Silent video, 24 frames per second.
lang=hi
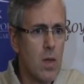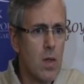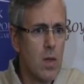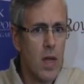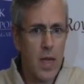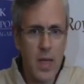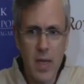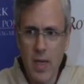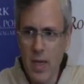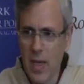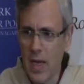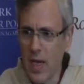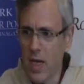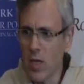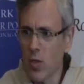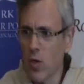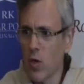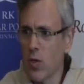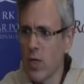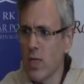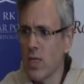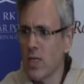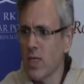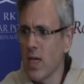लेकिन एक
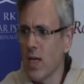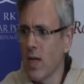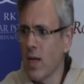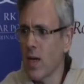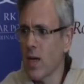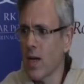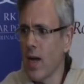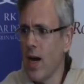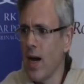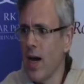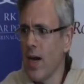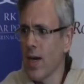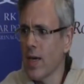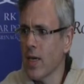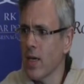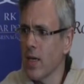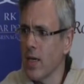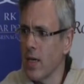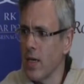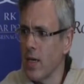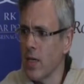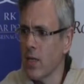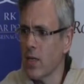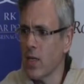दो दिन से लग रहा है कि
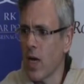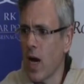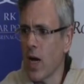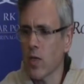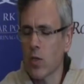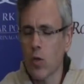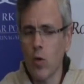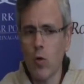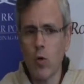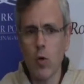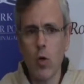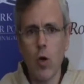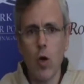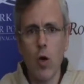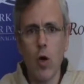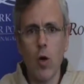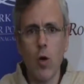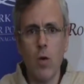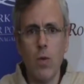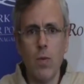इन ताकतों को